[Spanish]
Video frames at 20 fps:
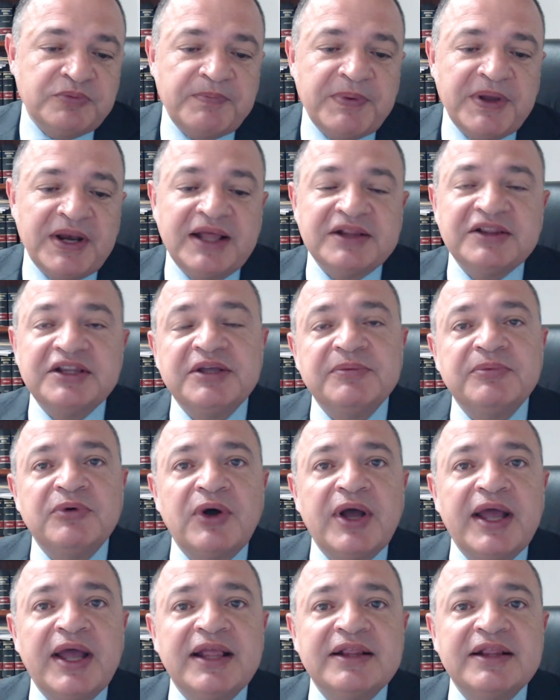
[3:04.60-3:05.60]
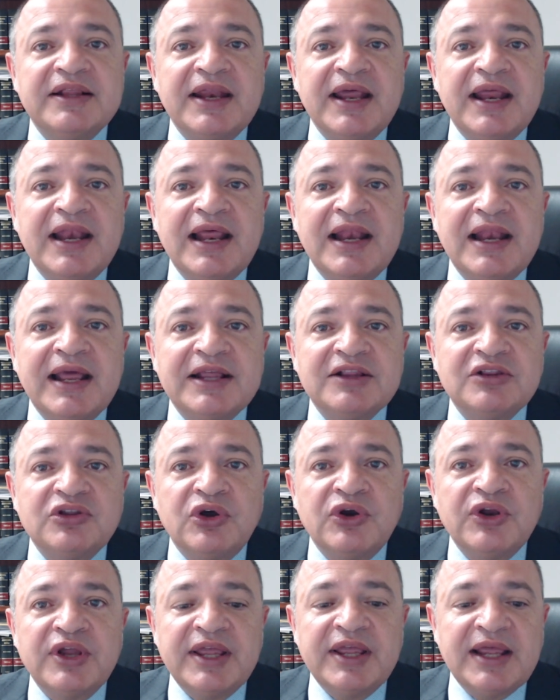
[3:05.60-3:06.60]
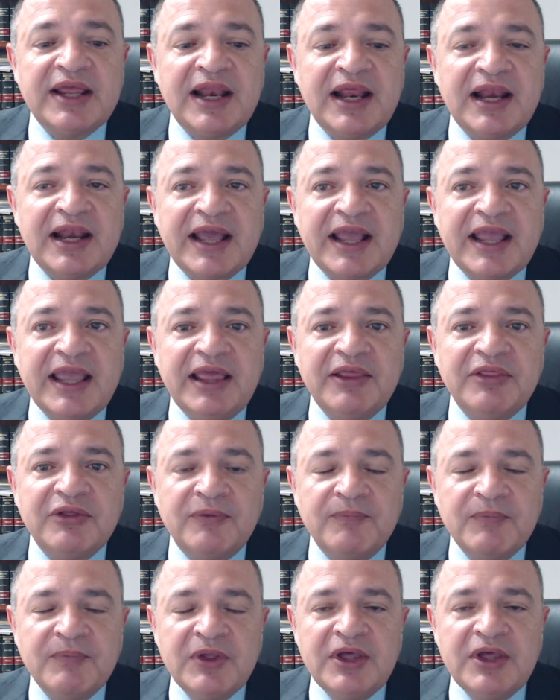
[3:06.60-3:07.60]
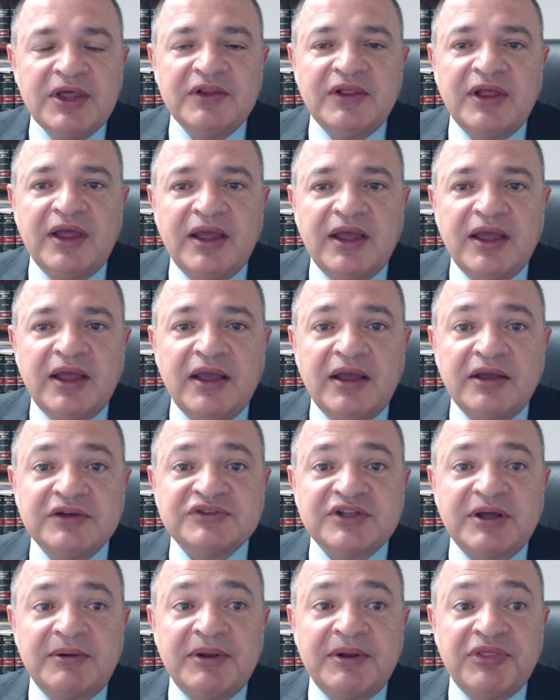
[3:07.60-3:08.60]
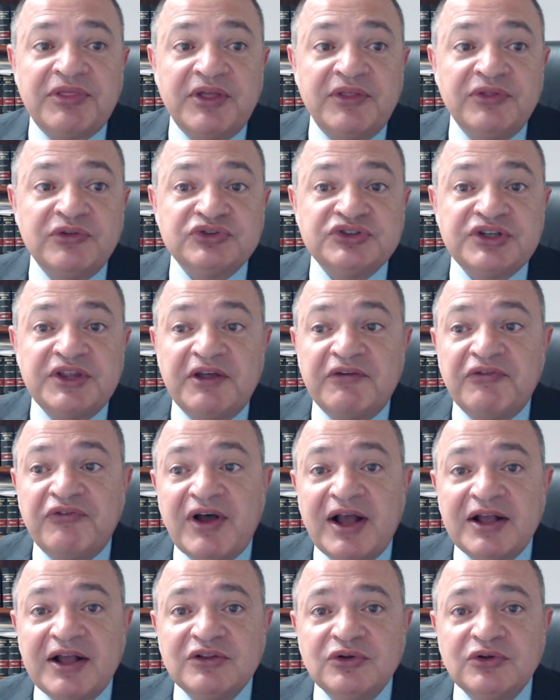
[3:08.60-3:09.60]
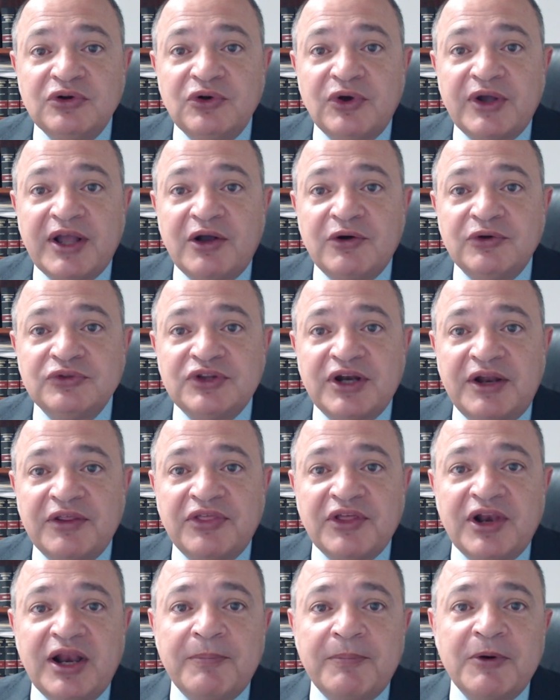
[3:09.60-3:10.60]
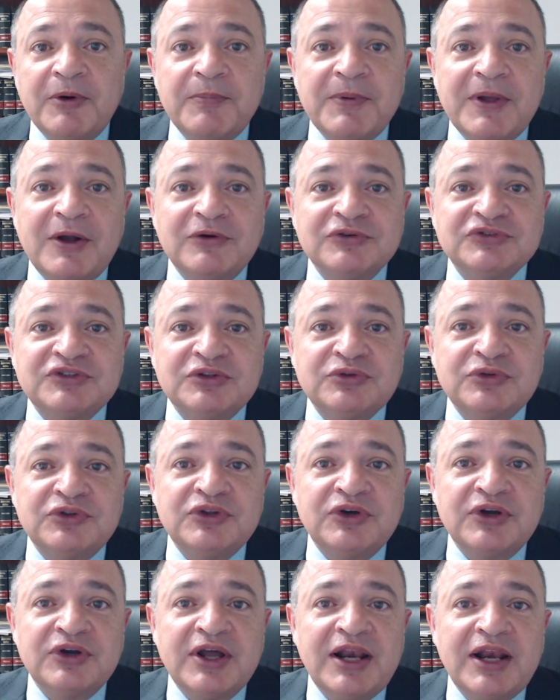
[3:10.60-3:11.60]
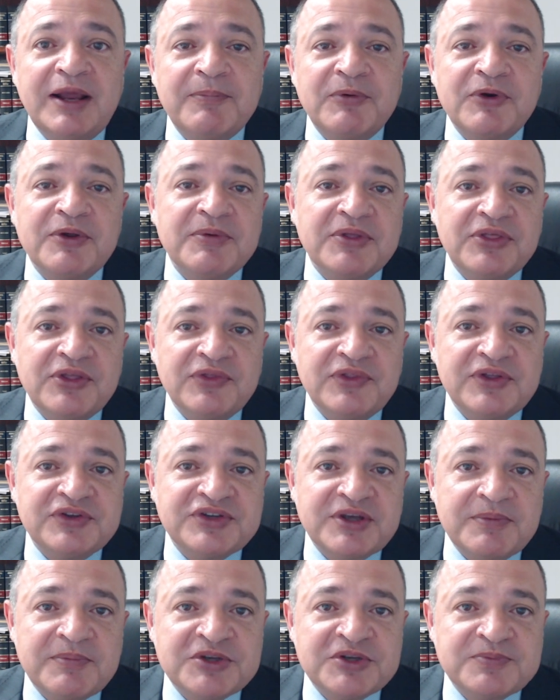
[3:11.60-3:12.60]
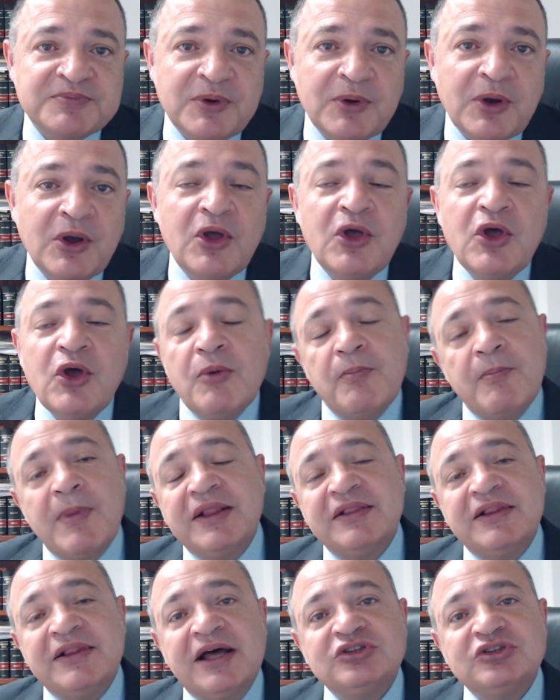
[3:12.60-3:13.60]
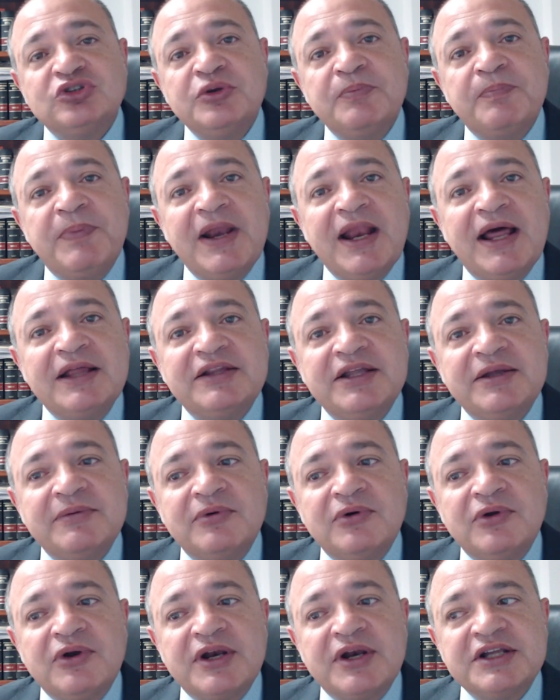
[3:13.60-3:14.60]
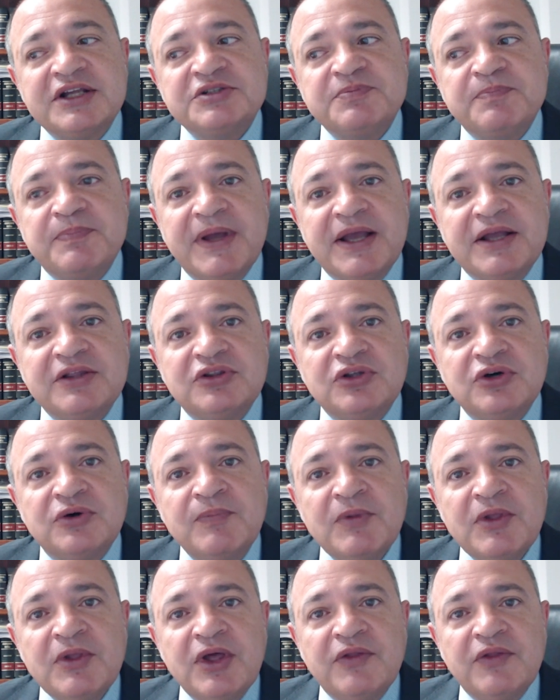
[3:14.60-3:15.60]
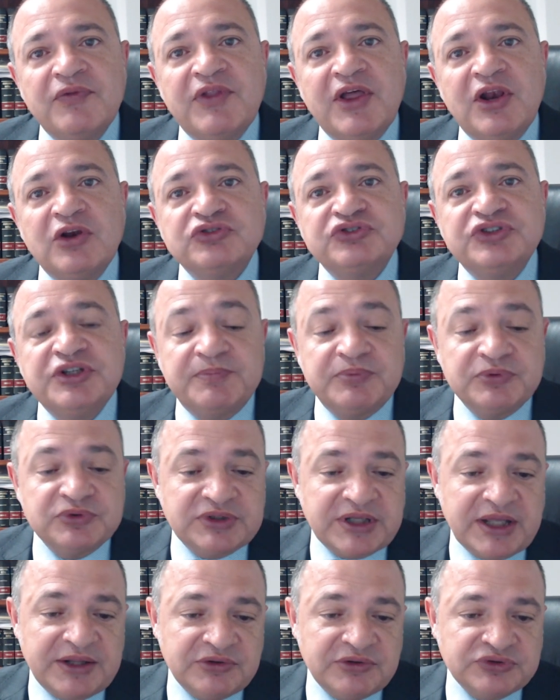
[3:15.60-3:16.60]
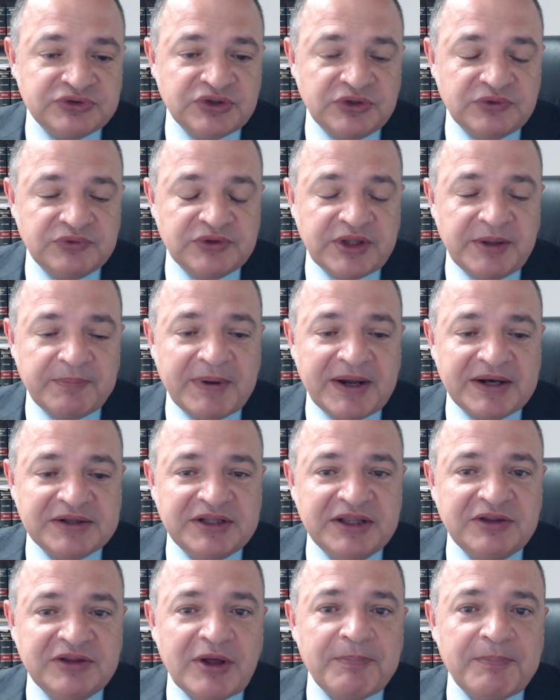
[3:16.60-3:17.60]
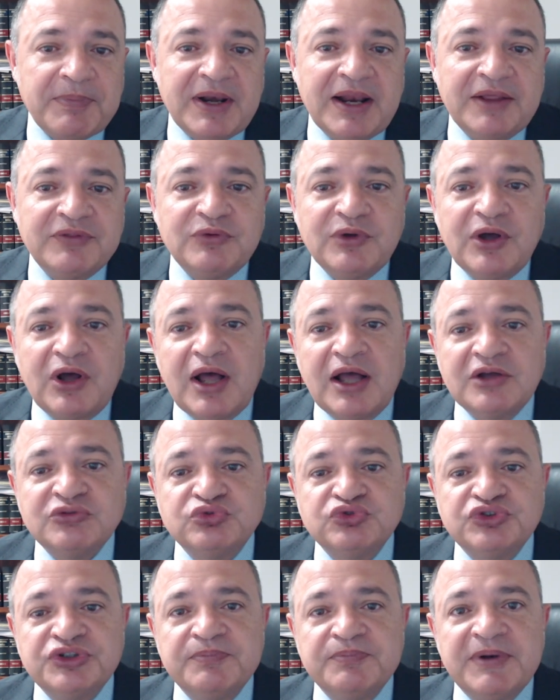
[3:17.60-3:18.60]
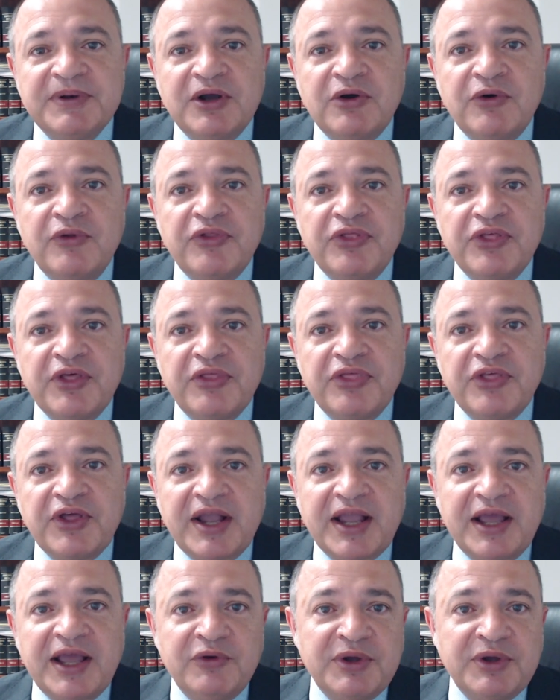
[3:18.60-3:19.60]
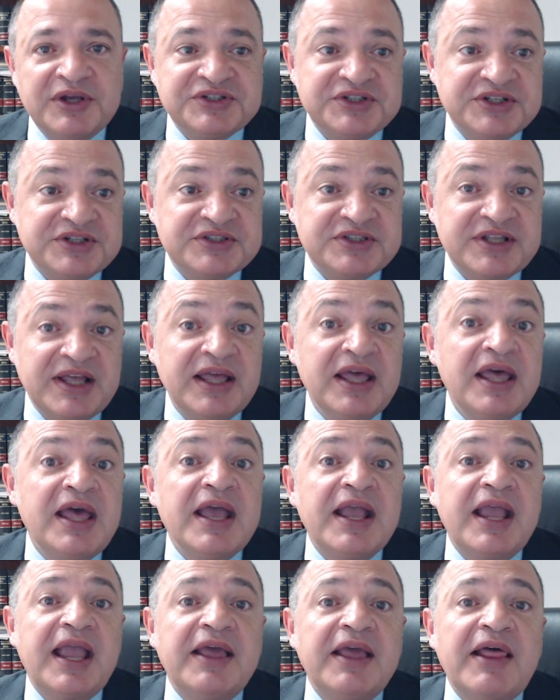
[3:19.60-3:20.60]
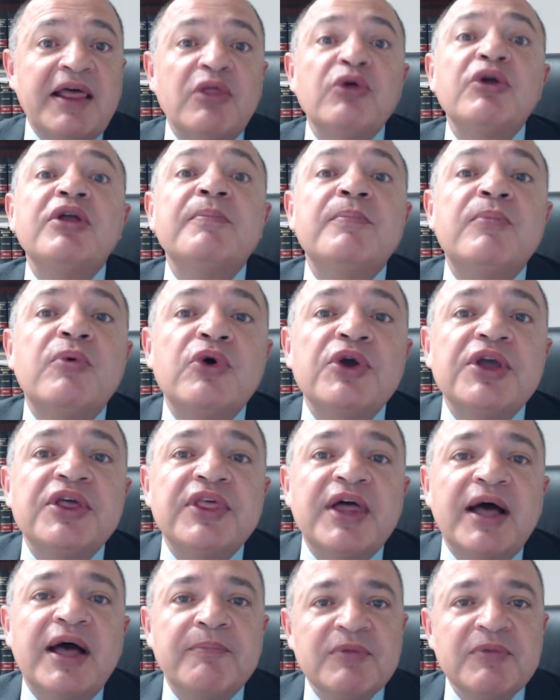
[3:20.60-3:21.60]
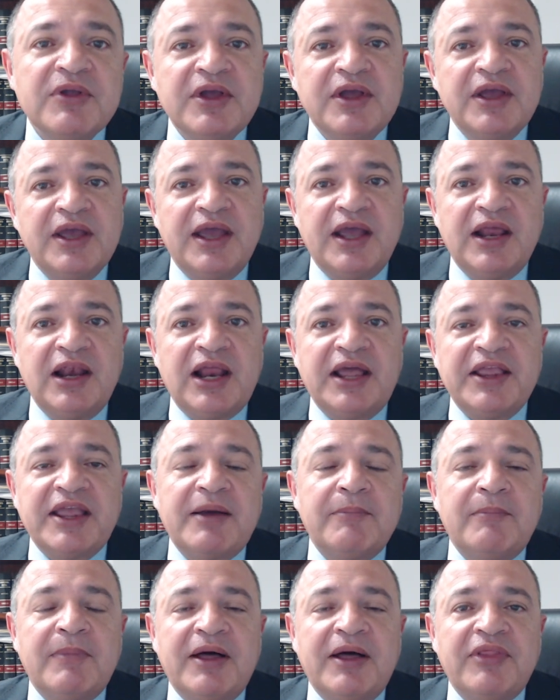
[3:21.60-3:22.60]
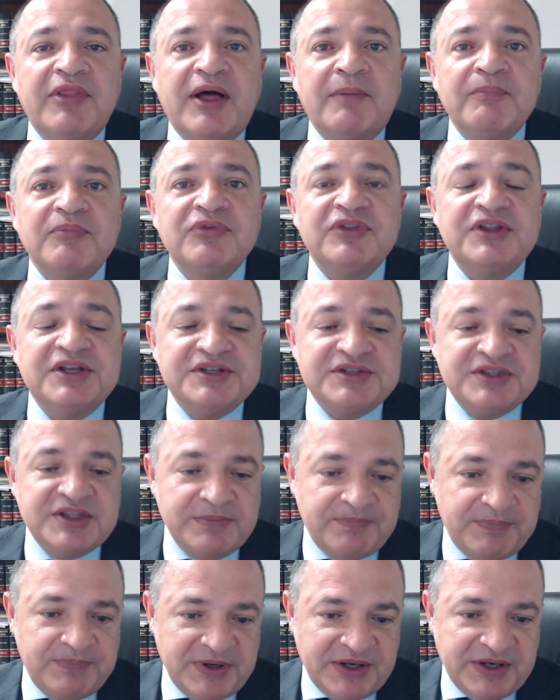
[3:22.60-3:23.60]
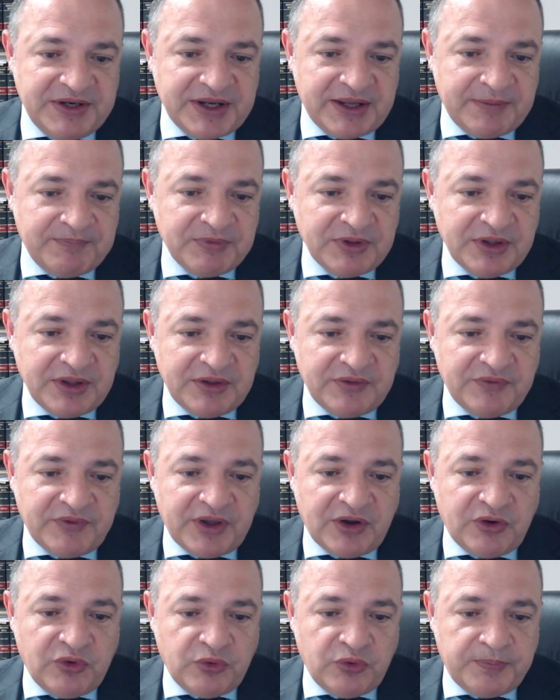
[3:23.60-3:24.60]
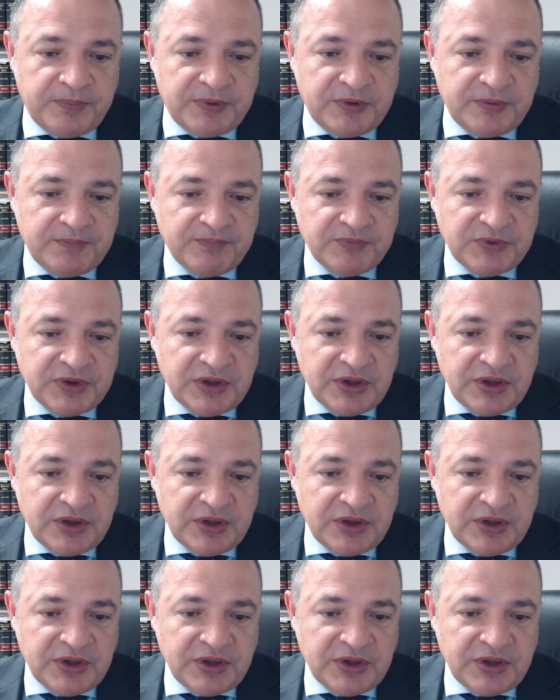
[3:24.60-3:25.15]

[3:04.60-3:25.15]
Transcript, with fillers: imperativo entre el elector y el elegido, eh, estableciéndose de facto lo que contradice la propia Constitución, que es la prohibición de ese mismo mandato imperativo respecto de los diputados de partido, apelando a su simple conciencia que no existe, quedado imbuida en la llamada disciplina de grupo.